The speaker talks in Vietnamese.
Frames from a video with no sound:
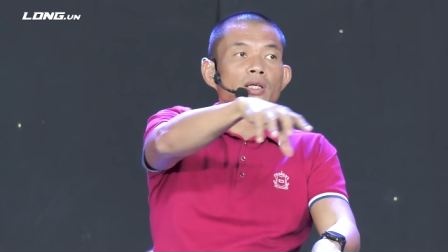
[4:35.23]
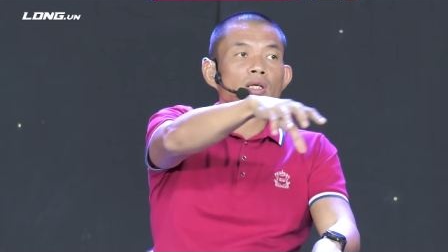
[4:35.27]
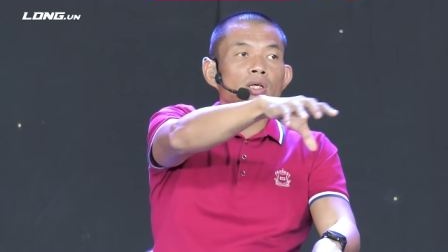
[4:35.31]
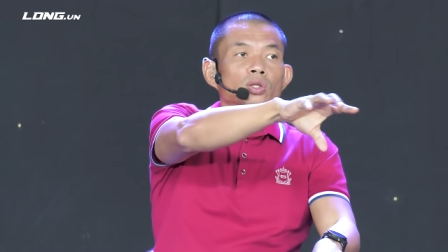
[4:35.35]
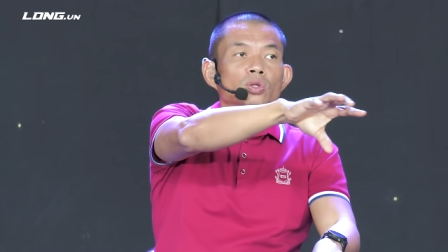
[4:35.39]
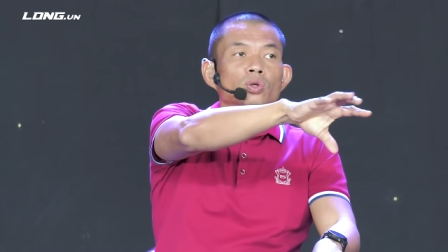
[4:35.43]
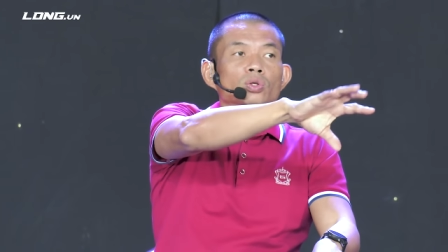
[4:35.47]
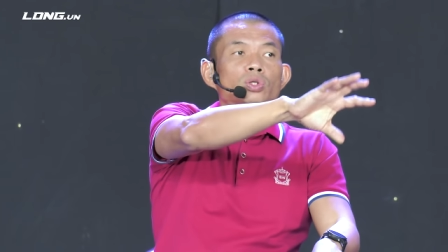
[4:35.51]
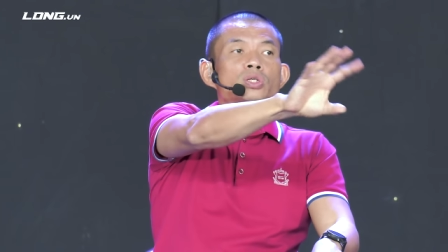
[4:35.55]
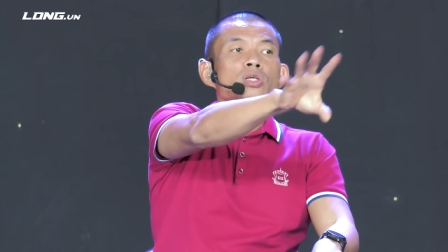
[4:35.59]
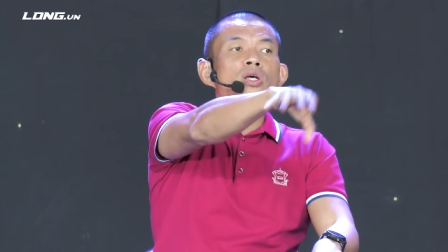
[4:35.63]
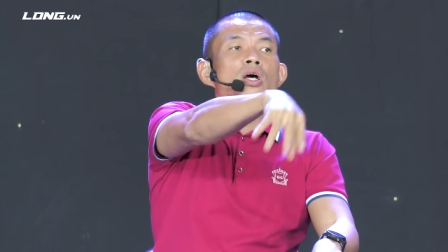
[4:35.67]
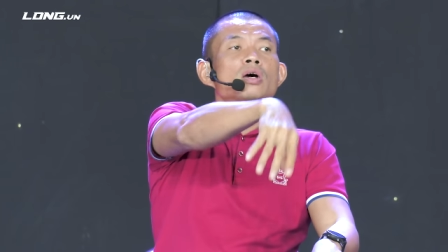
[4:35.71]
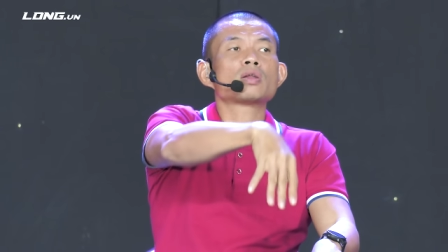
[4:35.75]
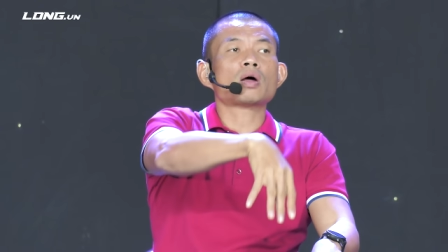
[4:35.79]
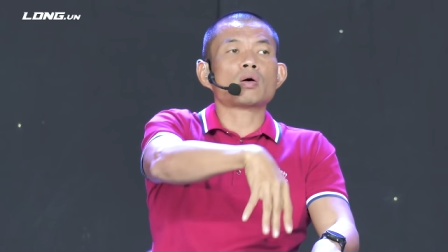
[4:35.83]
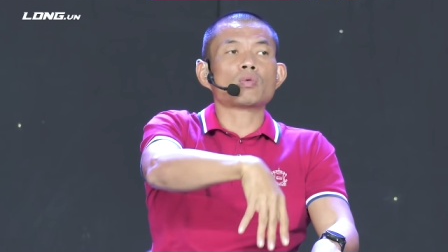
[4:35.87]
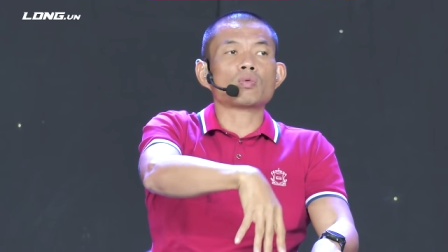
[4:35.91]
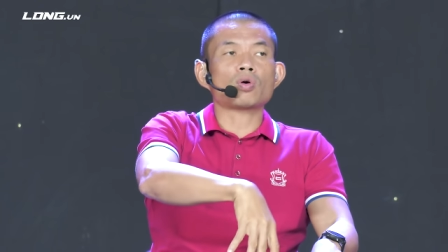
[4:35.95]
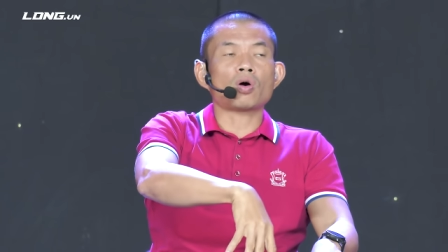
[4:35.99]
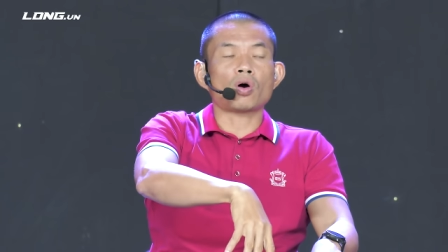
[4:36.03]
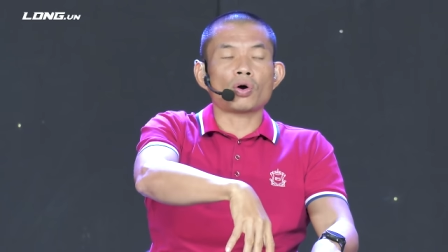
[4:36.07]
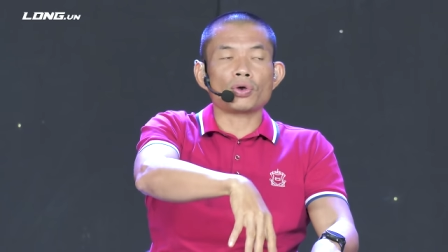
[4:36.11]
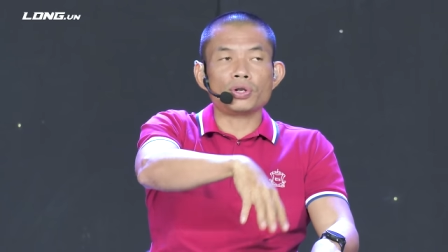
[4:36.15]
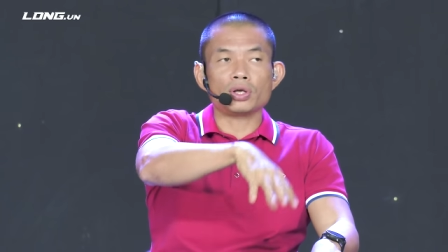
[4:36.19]
nó chưa đóng
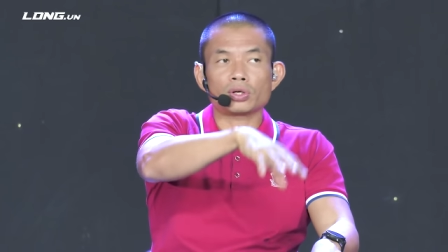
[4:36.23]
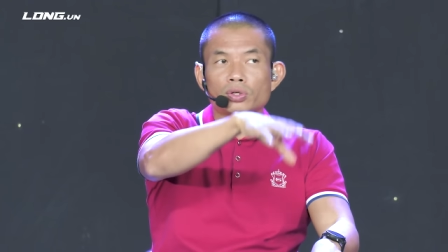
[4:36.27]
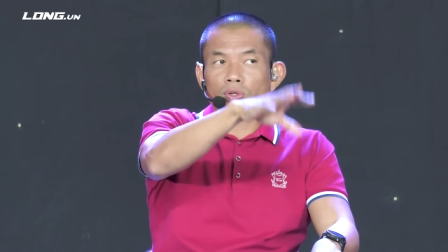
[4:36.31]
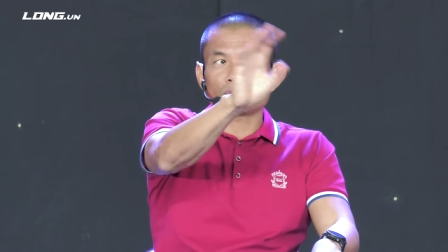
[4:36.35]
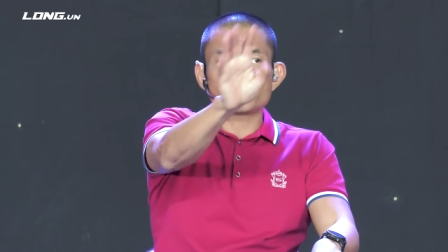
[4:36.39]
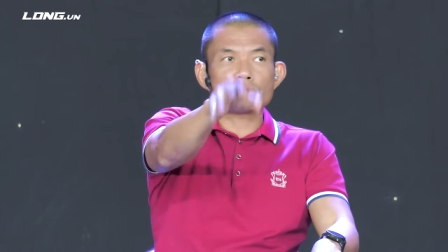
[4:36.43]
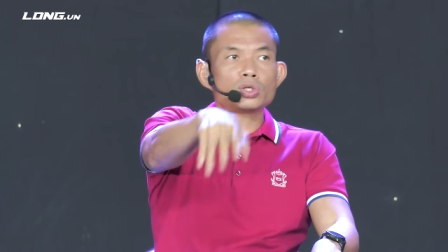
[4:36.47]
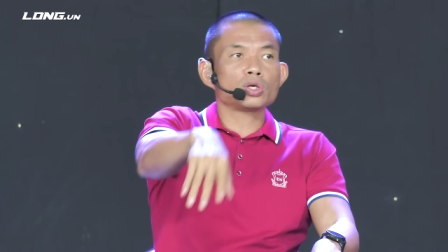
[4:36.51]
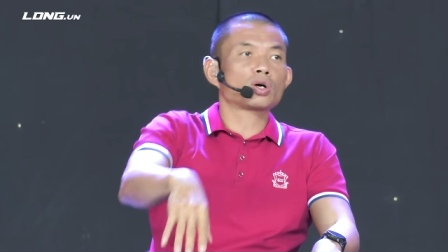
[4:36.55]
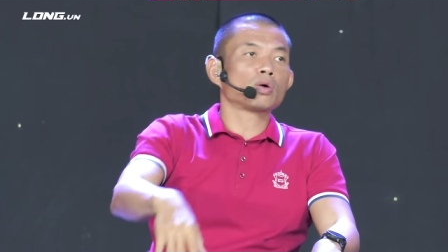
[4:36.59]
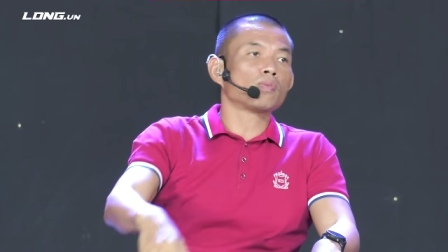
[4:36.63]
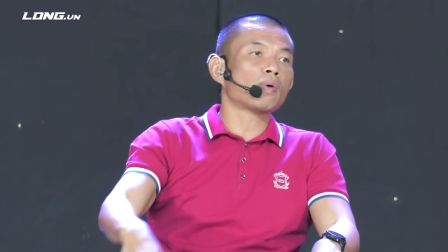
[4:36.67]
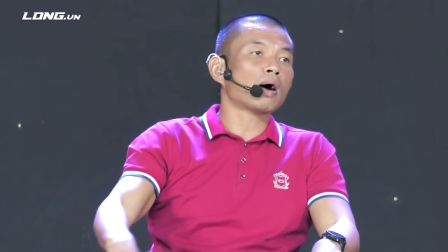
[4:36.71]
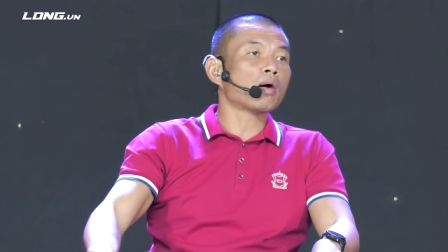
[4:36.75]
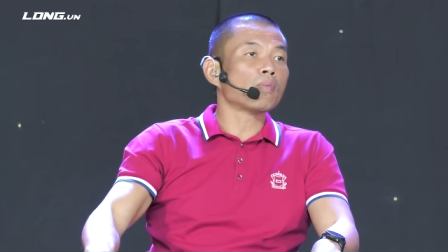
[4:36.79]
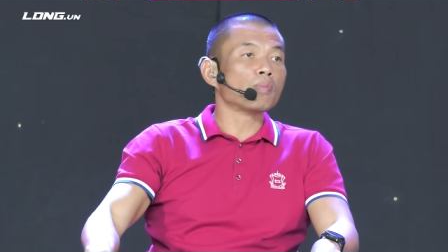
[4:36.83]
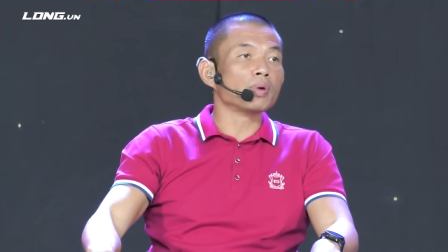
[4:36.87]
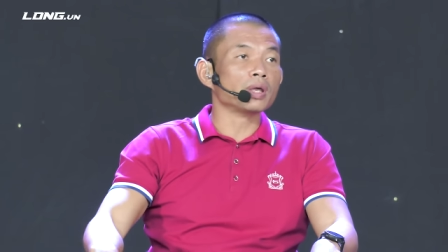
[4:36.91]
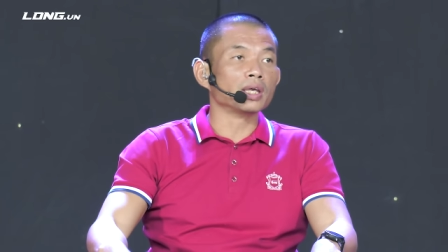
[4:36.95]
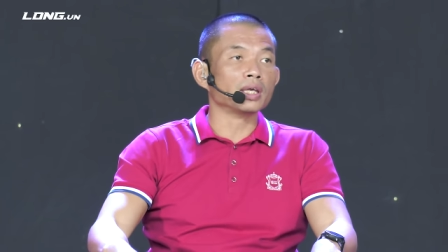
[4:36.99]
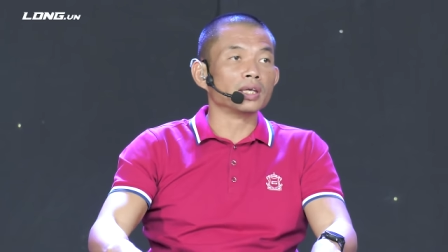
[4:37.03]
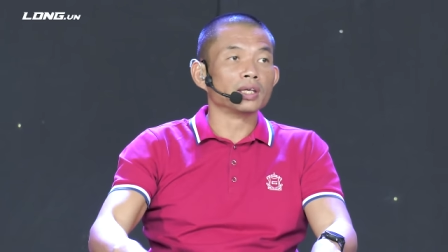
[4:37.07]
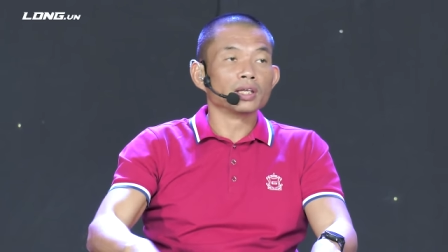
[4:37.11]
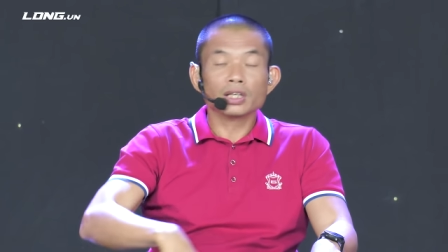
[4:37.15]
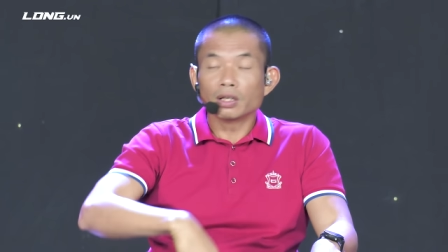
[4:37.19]
gói được nó chưa có bao
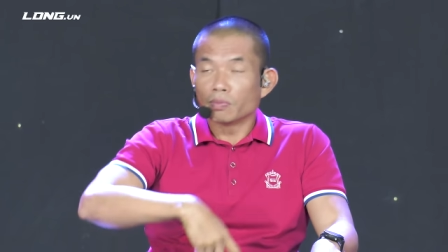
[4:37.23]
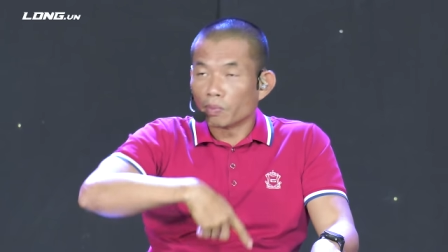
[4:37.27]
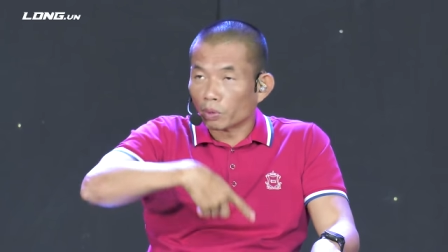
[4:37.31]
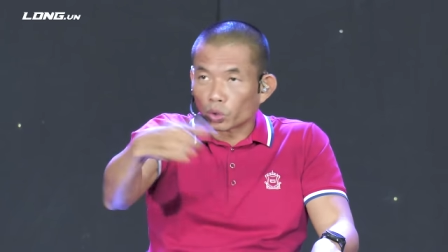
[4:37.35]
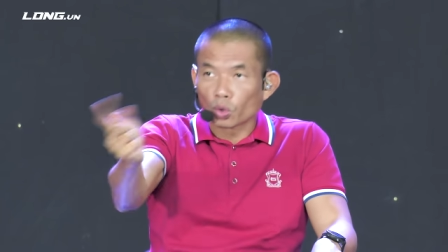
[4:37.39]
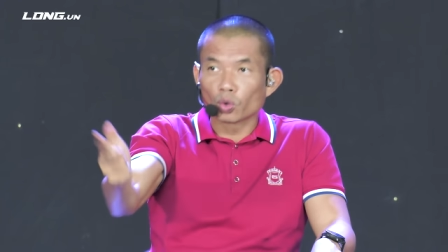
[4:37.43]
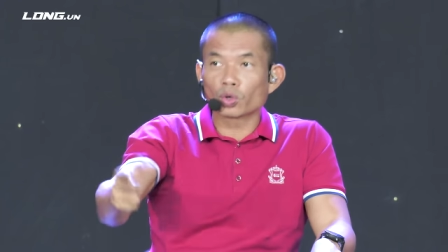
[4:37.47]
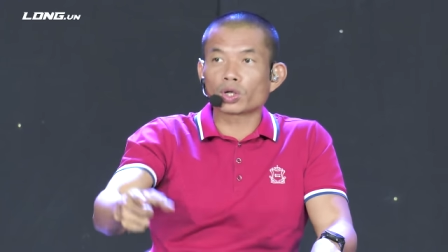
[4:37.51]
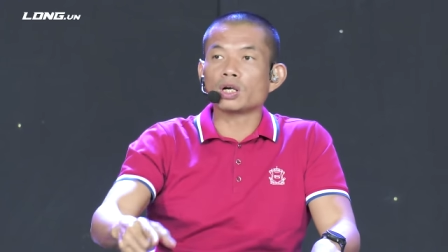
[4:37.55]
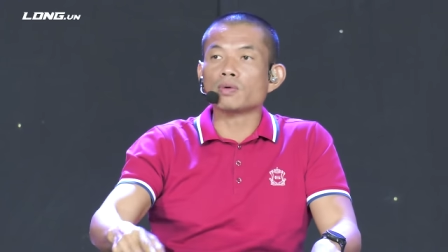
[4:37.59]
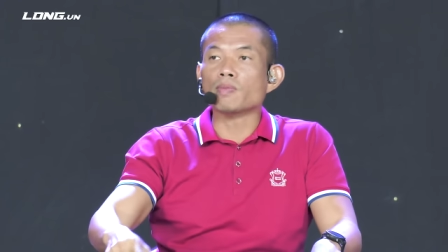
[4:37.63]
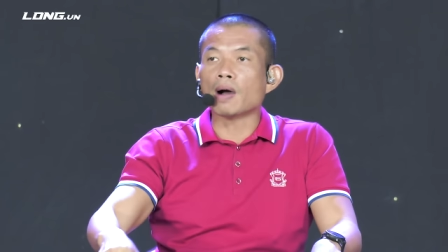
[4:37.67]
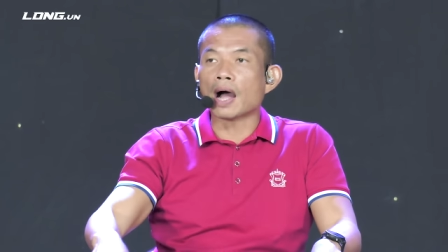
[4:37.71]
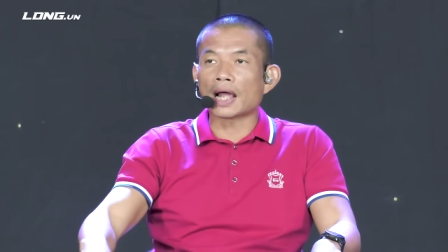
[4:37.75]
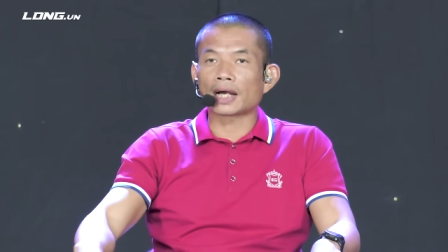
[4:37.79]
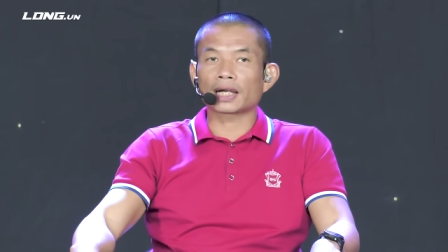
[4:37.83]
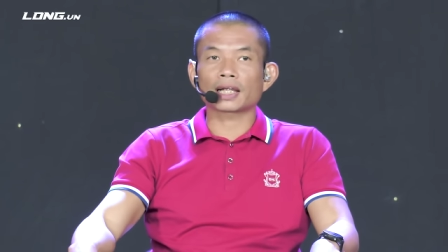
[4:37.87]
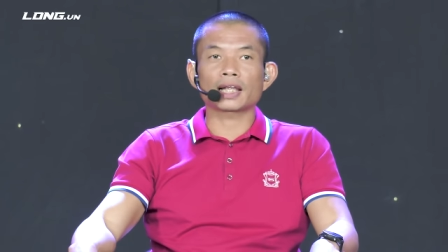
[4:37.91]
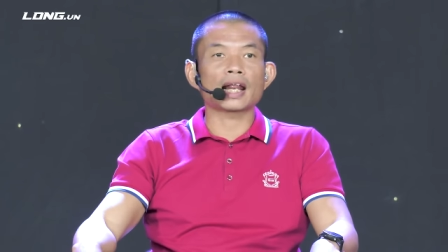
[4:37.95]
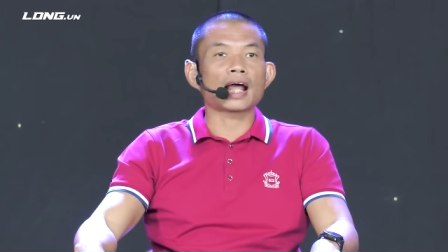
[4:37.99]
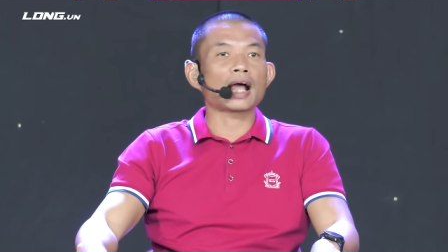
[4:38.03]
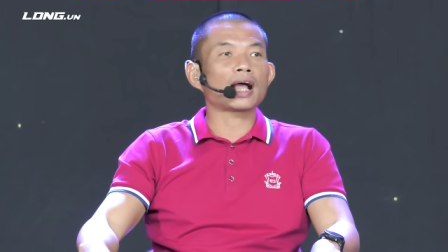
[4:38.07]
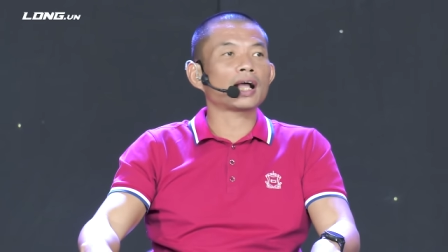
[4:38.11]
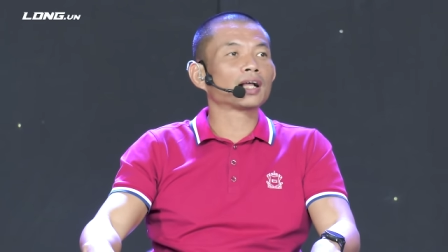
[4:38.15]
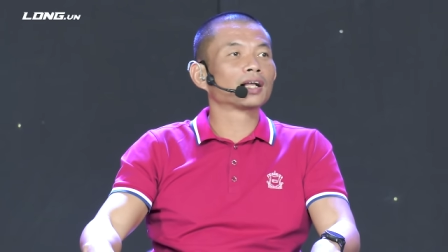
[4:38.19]
bì nhưng mà tôi cứ bán cái
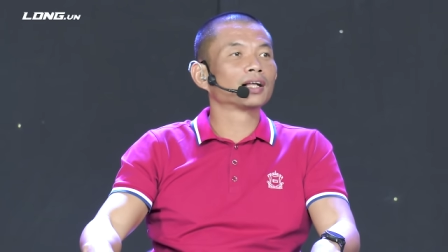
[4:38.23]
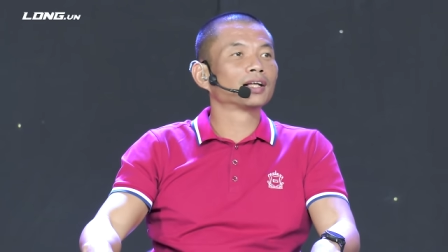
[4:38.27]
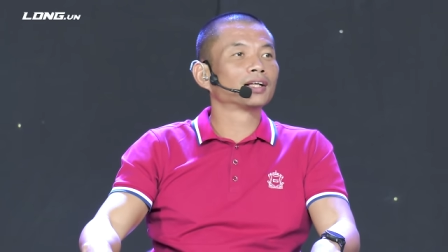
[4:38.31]
đã